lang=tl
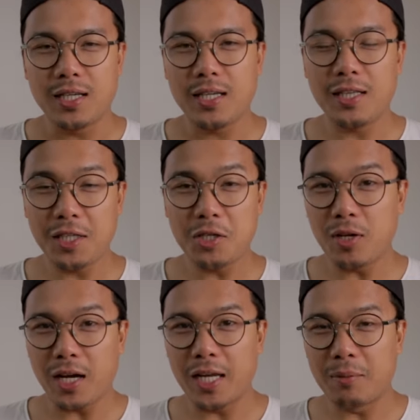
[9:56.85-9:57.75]
Hindi nyo
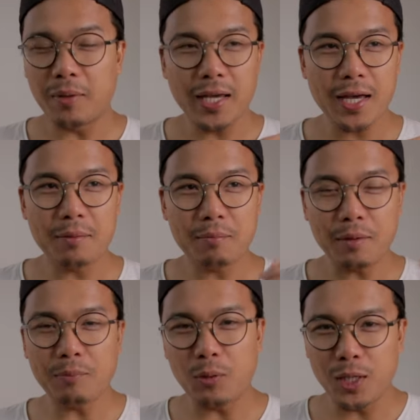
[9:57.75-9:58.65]
lang alam. Kaya
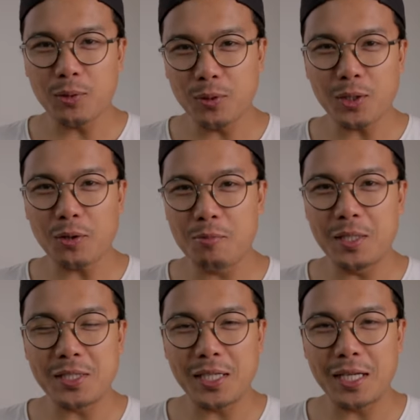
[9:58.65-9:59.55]
pa- paulit-ulit ako
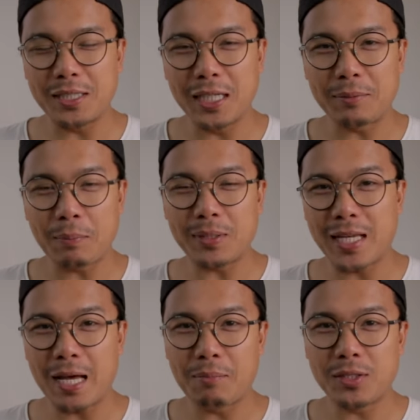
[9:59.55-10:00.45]
minsan na
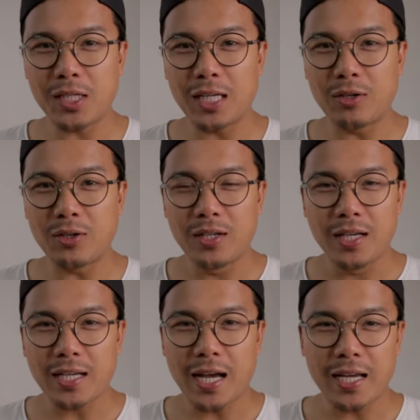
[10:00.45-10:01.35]
nagpapasalamat sa inyo.
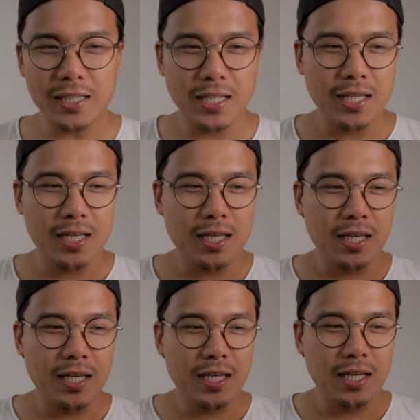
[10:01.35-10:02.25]
Kahit
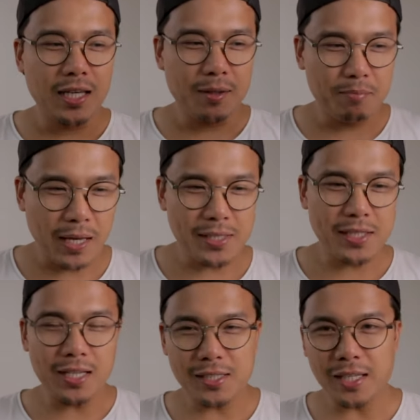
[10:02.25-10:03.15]
pa
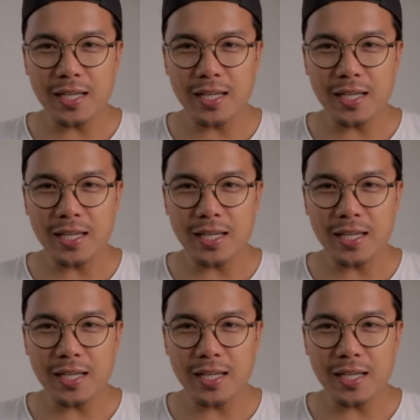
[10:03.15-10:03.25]
isa-isa